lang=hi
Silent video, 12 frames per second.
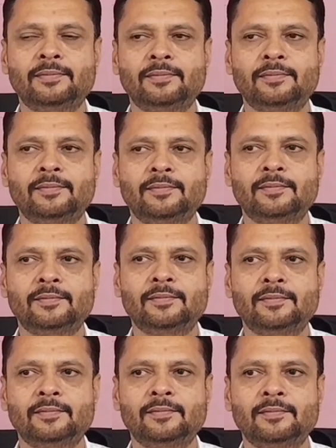वाले का रोल
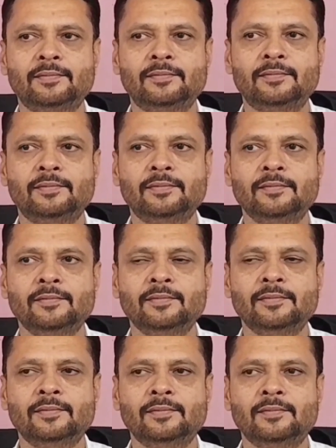अभी तक मतलब साबित
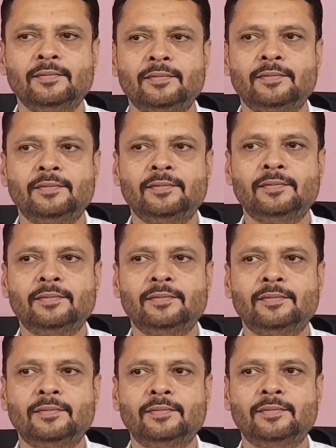हुआ है कि ऑर्गेनाइजर
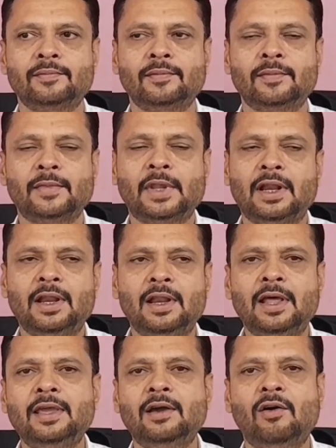में आ रहा
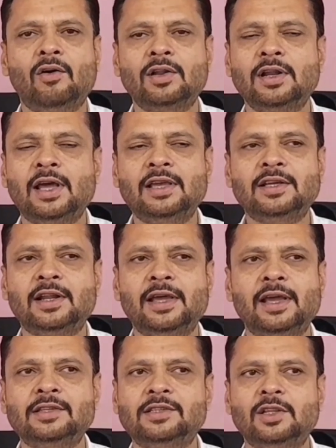नहीं ऑर्गेनाइजर
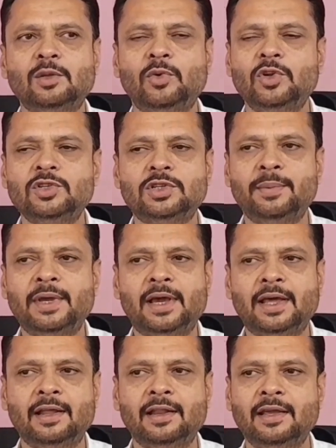है ऐसा तो पुलिस का भी
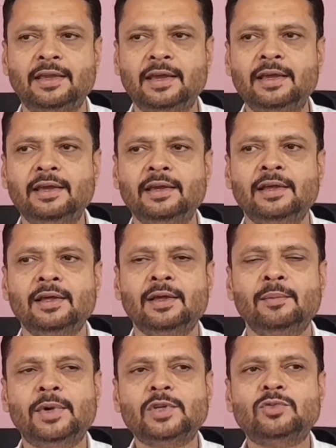कहना नहीं है
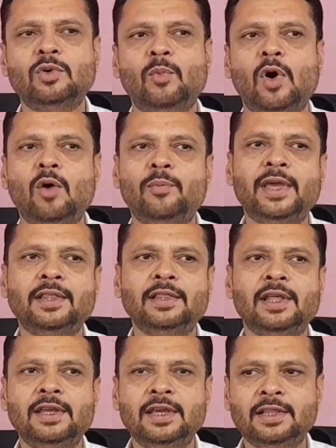बस वो मॉब के
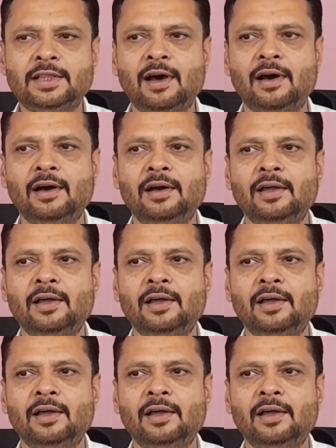अंदर ये था